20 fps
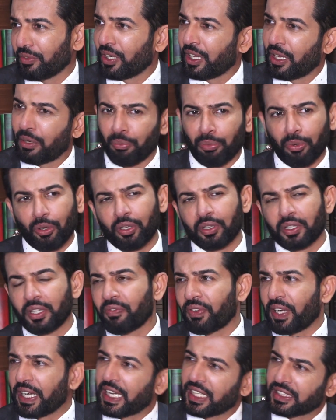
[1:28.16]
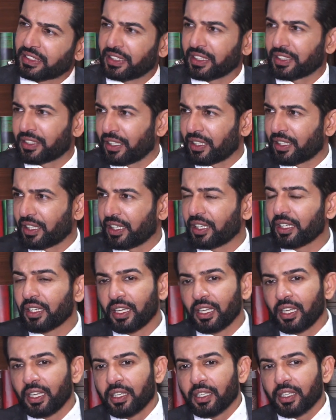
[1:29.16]
घर बहुत ही फैंटेस्टिक चलता है
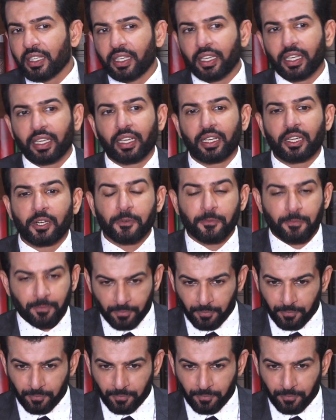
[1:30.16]
लेकिन